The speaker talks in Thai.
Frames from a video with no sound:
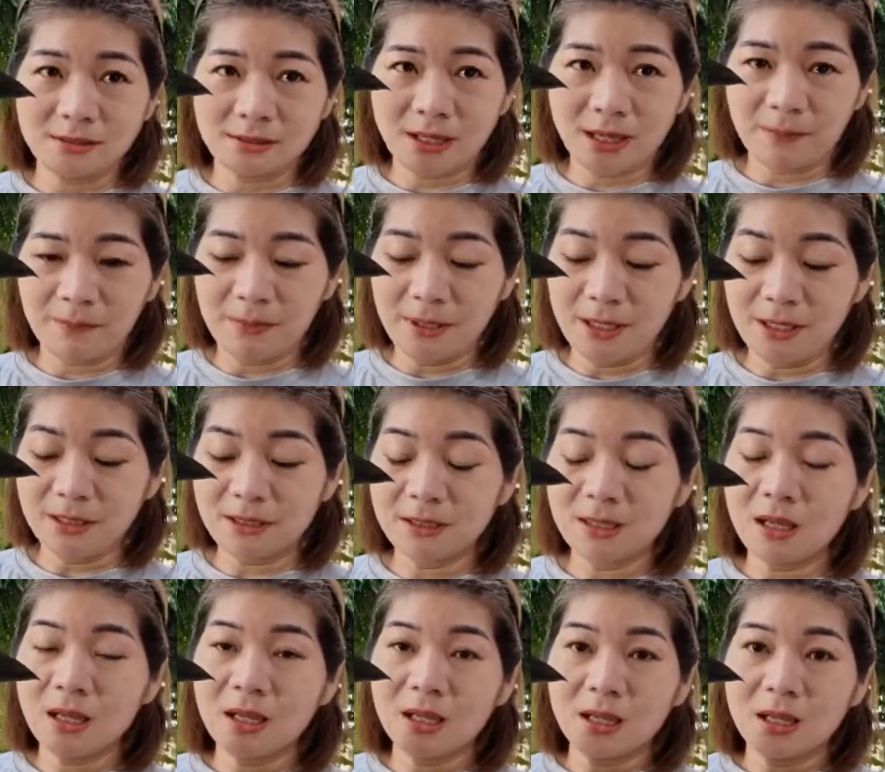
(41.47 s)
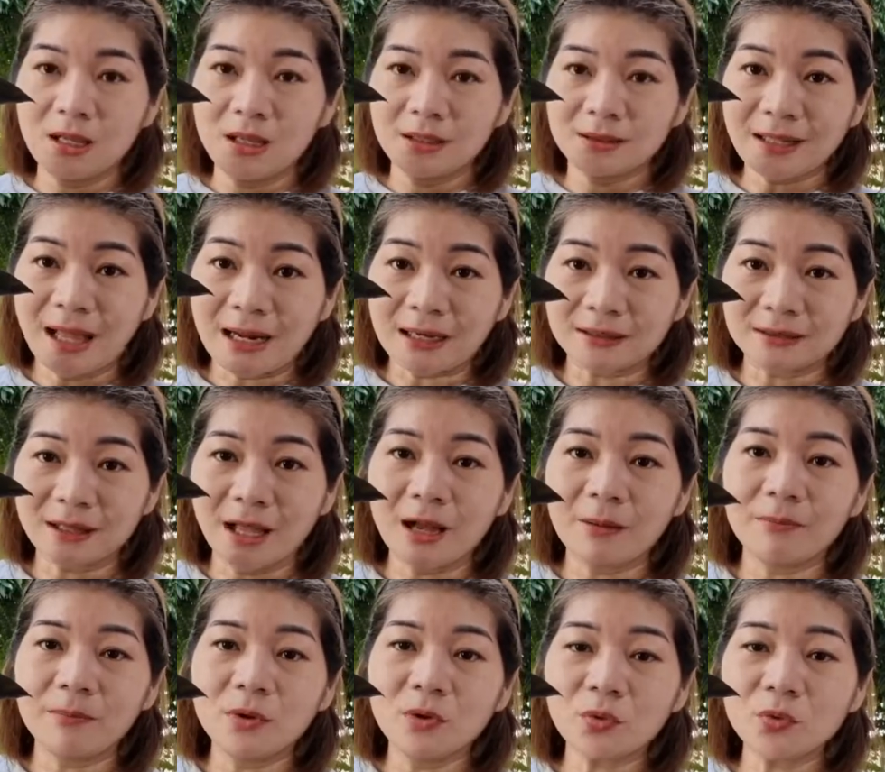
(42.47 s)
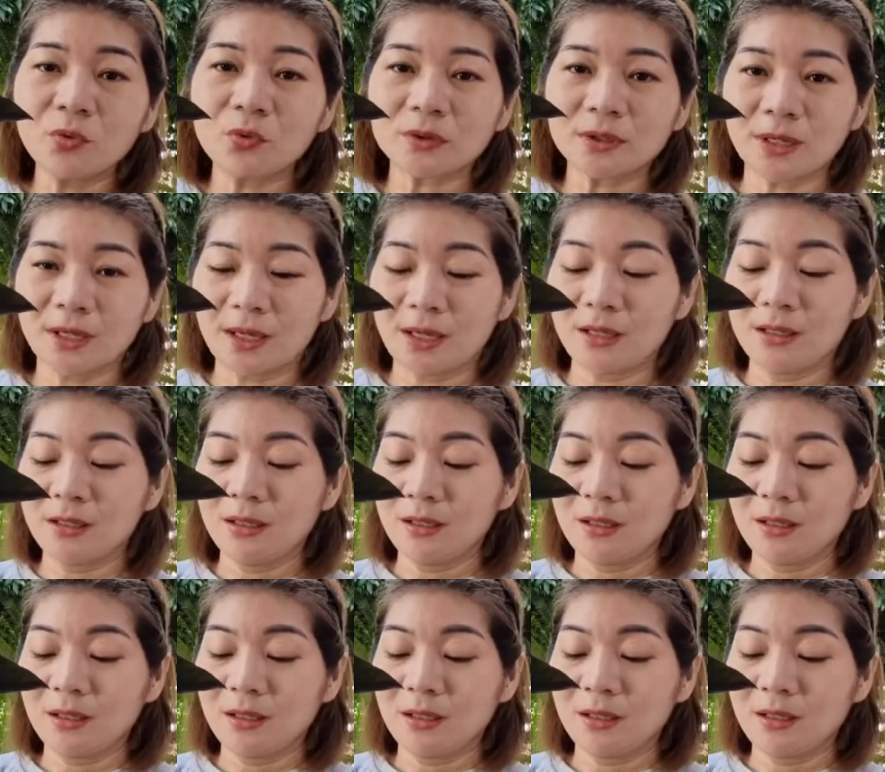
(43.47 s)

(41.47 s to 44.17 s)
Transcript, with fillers: จะเป็นตัดทำลูกนะคะ